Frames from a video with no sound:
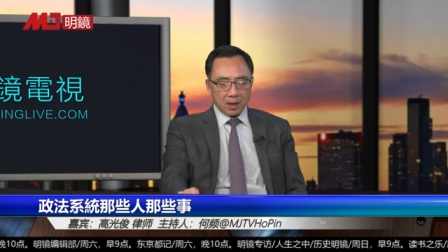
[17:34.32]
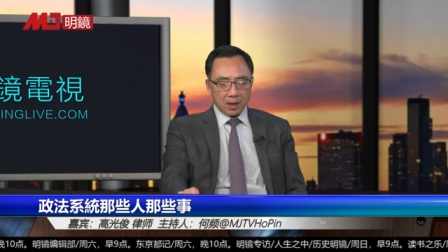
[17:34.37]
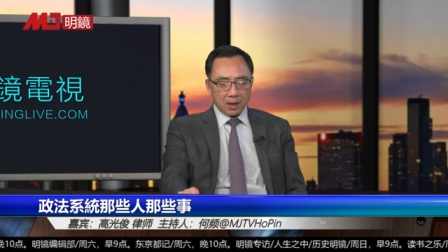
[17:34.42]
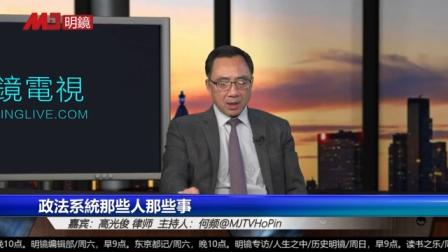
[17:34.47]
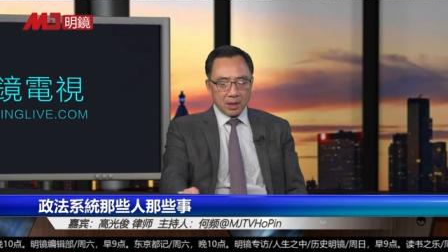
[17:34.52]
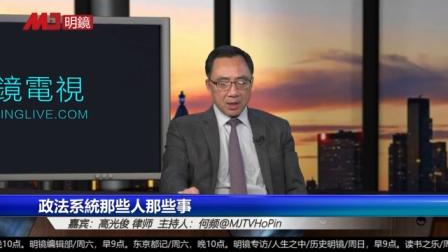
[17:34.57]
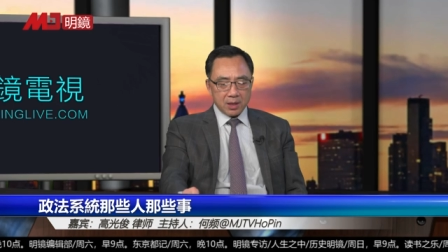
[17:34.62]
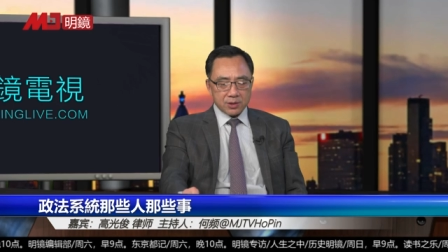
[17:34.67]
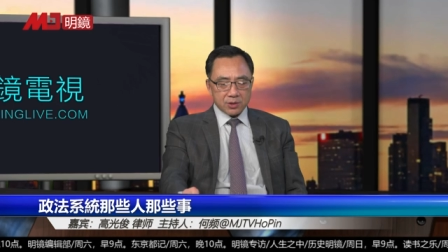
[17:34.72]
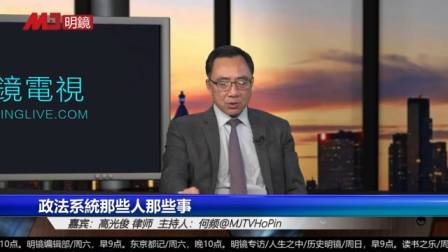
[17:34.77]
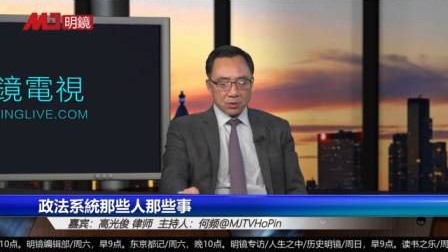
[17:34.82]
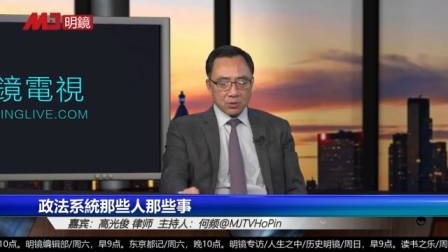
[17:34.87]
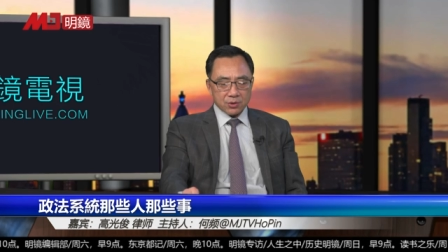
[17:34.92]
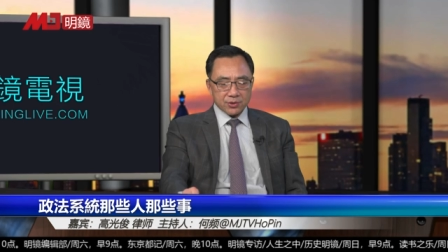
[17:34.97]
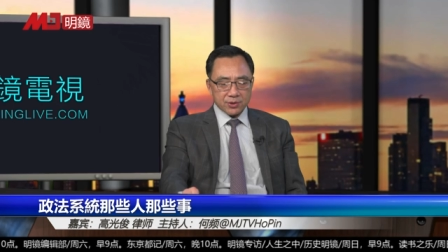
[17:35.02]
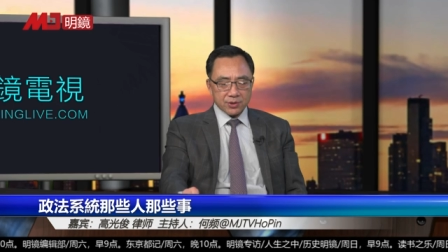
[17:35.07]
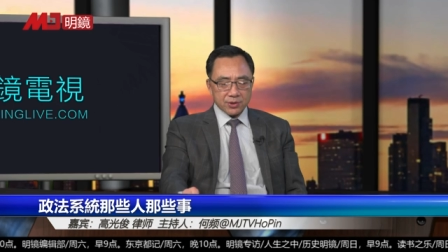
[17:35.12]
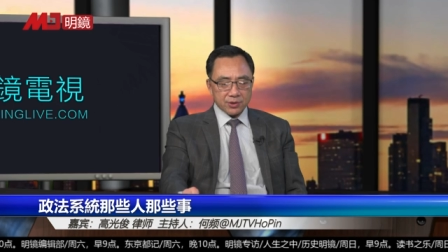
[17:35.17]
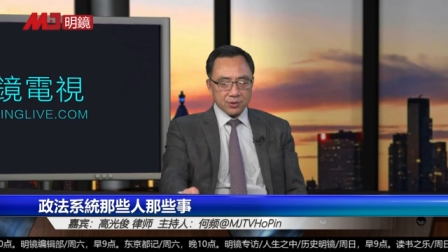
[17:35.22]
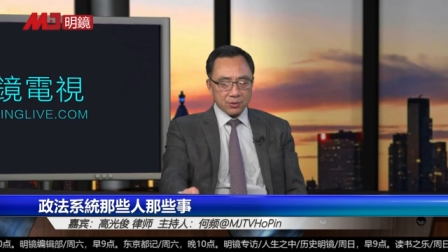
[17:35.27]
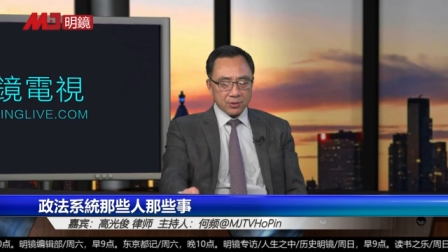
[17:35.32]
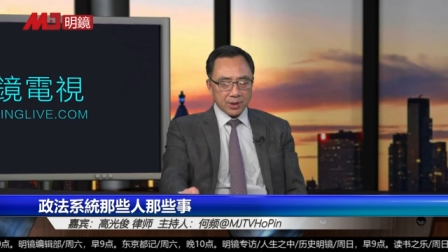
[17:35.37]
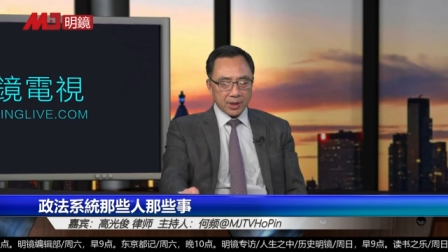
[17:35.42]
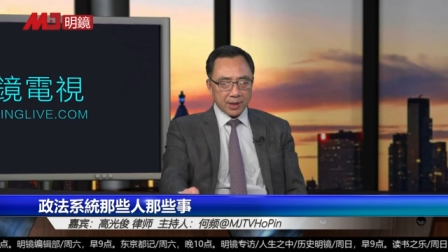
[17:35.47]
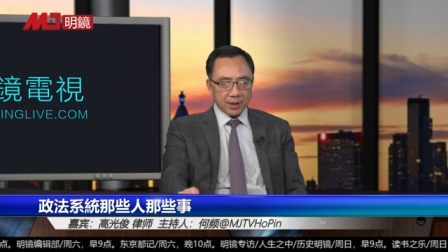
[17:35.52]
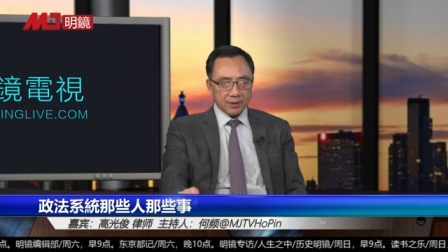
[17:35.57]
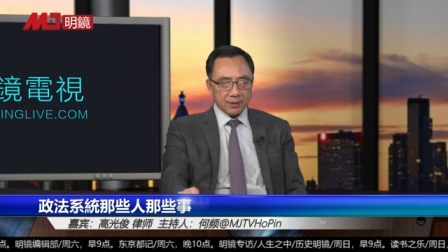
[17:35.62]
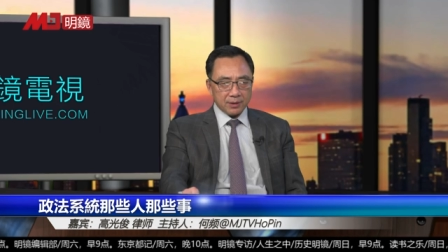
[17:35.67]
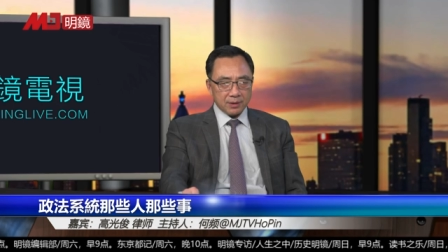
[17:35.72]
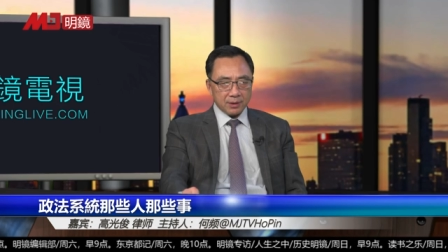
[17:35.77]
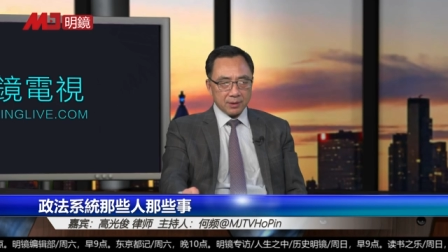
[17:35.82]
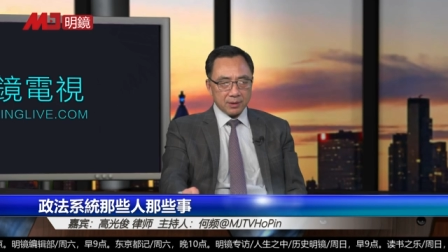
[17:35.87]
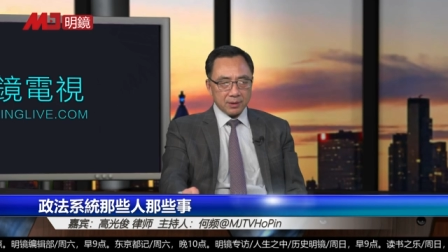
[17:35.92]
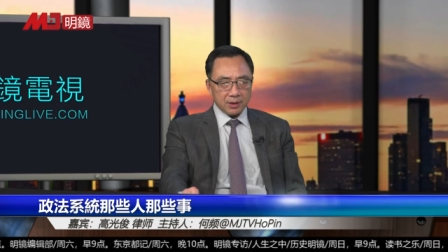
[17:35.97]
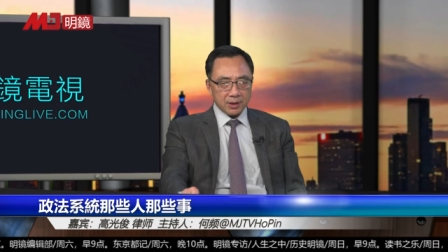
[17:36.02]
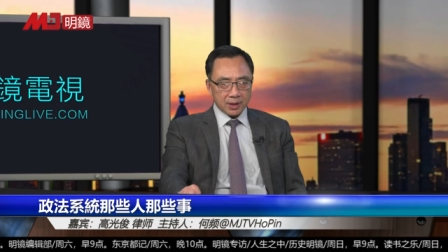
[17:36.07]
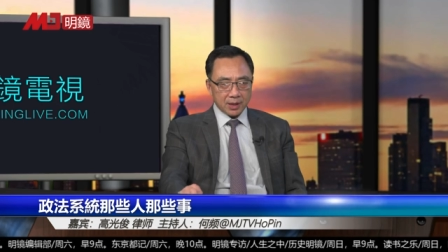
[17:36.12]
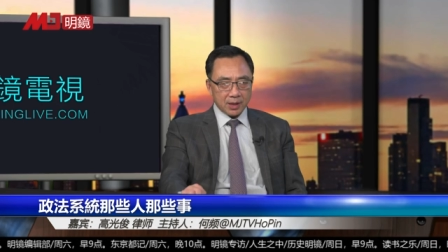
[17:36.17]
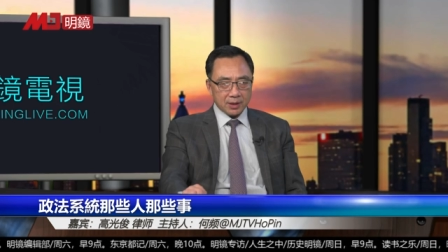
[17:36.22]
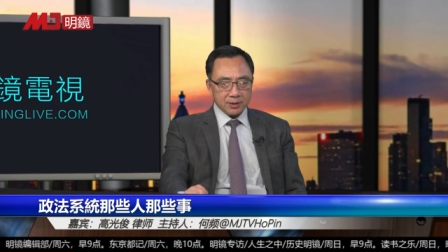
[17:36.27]
1949年，
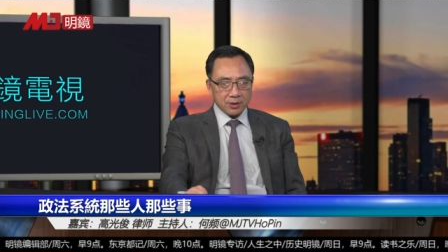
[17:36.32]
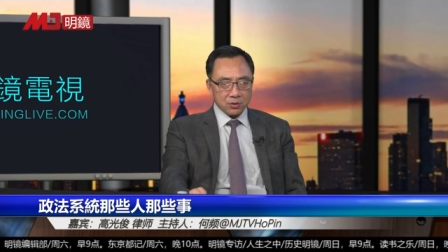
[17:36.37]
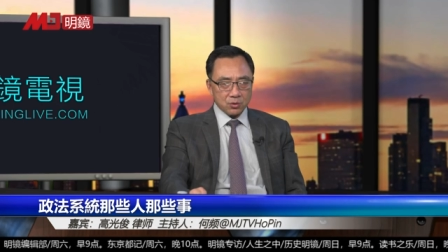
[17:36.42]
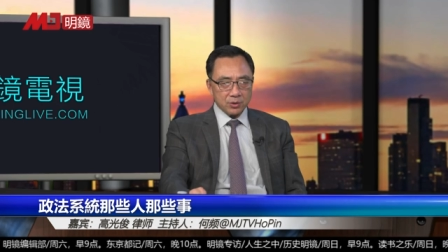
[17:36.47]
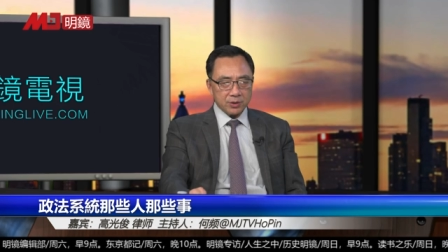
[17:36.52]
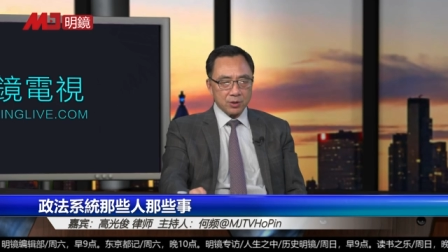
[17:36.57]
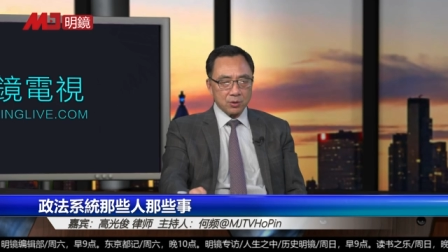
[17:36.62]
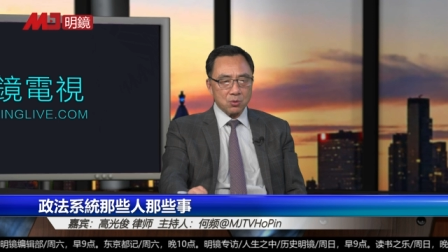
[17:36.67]
你刚才说的